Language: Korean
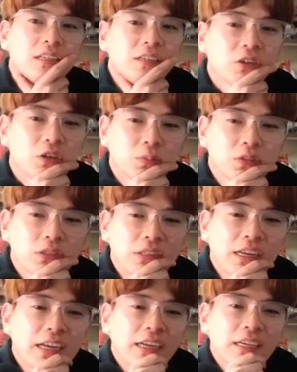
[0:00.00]

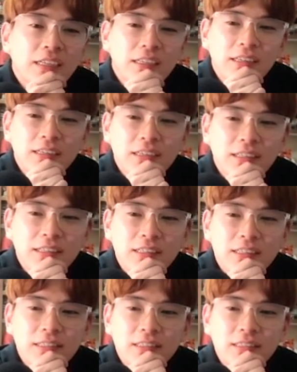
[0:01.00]
여러분들의
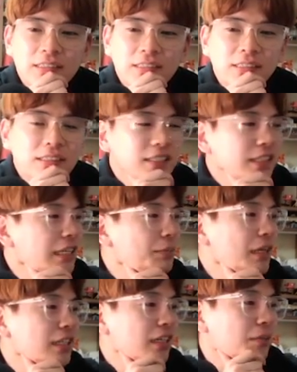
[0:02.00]

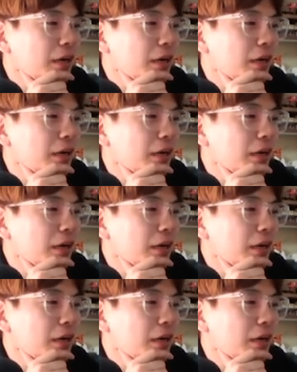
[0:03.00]
12등은